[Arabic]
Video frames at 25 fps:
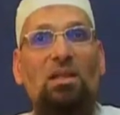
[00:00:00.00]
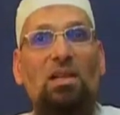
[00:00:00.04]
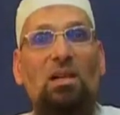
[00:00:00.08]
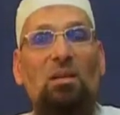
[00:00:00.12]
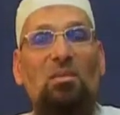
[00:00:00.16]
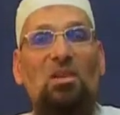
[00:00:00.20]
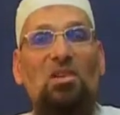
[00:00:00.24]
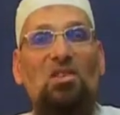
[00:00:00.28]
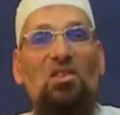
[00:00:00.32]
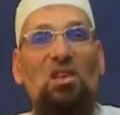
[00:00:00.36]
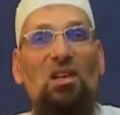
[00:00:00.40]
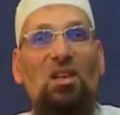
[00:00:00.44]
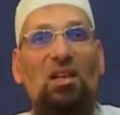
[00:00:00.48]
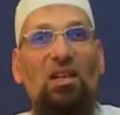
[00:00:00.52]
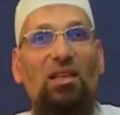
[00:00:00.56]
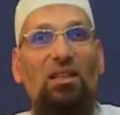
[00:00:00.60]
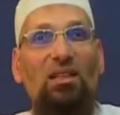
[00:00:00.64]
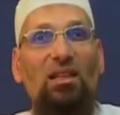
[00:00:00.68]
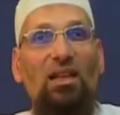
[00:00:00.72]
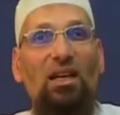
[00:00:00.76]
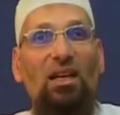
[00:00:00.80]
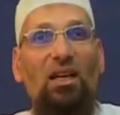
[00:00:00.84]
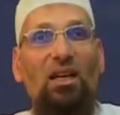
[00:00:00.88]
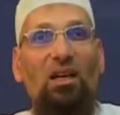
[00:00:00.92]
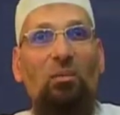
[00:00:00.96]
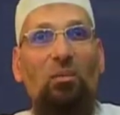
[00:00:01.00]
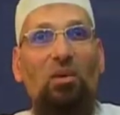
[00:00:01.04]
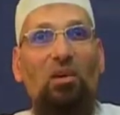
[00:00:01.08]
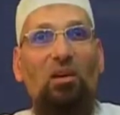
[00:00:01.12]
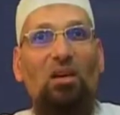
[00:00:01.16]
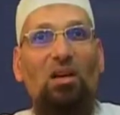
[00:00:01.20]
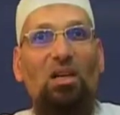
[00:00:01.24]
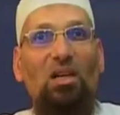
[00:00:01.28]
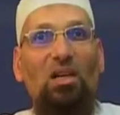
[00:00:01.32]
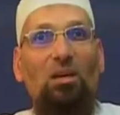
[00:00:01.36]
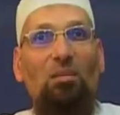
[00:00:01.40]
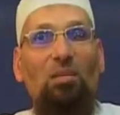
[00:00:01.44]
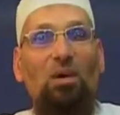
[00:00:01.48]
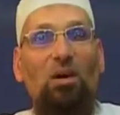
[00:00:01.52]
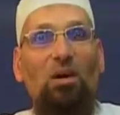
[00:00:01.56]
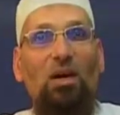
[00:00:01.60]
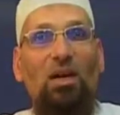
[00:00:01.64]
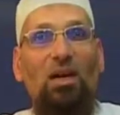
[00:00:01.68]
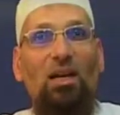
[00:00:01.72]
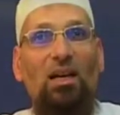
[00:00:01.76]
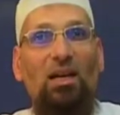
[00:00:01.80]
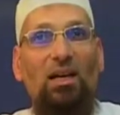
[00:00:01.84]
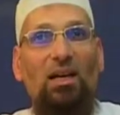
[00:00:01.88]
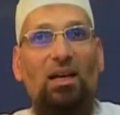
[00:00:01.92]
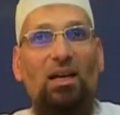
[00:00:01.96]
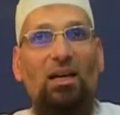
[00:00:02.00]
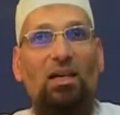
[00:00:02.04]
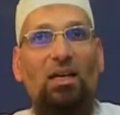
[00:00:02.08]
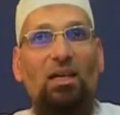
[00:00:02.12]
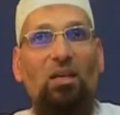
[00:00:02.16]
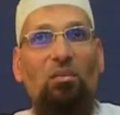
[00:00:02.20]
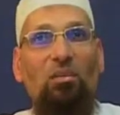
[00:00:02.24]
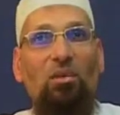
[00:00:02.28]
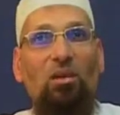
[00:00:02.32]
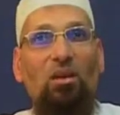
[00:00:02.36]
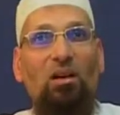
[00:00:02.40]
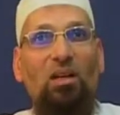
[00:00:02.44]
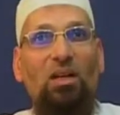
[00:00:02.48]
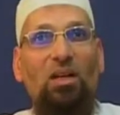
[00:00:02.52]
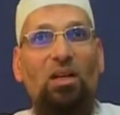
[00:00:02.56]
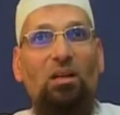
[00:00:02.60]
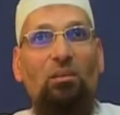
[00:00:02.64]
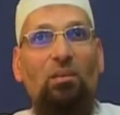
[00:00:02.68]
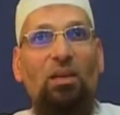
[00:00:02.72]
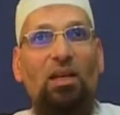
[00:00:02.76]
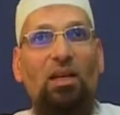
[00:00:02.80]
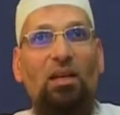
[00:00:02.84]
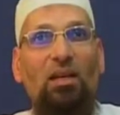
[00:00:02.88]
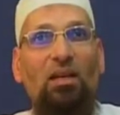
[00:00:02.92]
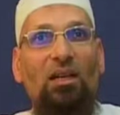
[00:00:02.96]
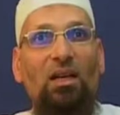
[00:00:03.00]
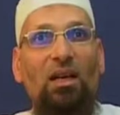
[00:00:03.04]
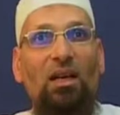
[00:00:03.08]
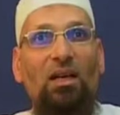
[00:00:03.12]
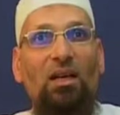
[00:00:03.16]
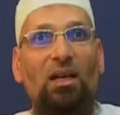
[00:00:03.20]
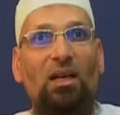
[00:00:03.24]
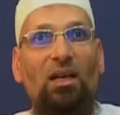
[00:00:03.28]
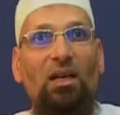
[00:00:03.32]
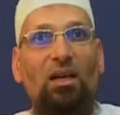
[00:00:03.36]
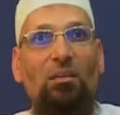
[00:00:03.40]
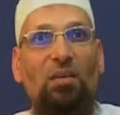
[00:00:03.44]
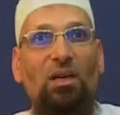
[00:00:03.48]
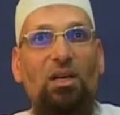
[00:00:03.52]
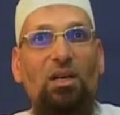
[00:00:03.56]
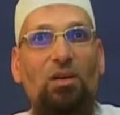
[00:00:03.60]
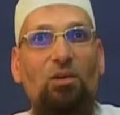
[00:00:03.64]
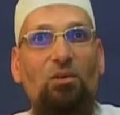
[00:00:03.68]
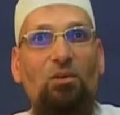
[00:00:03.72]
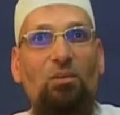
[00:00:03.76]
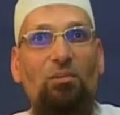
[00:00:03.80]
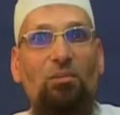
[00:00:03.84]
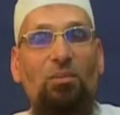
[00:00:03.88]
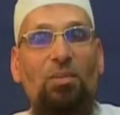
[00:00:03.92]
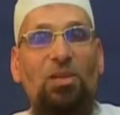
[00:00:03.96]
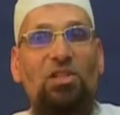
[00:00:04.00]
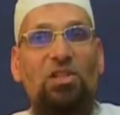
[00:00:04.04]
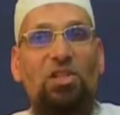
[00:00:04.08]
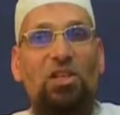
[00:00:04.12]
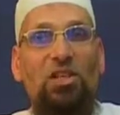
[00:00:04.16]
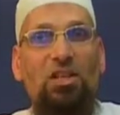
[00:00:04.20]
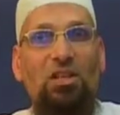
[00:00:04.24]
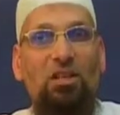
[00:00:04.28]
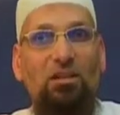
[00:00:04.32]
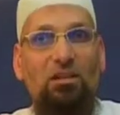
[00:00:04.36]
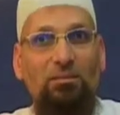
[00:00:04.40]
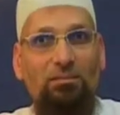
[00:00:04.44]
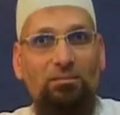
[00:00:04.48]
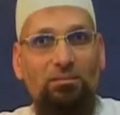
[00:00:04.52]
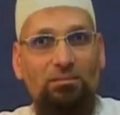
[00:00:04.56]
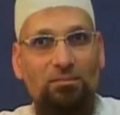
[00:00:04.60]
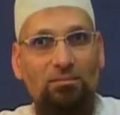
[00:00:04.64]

كما صليت على إبراهيم وعلى آل إبراهيم إنك حميد مجيد